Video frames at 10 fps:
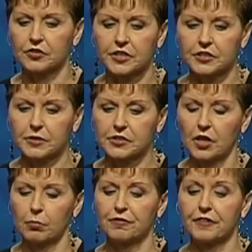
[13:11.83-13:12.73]
उस पर तालीम
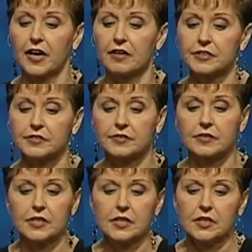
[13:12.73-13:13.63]
नहीं दूंगी पर यह
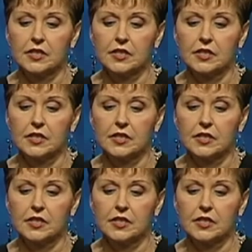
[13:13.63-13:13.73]
पांचवा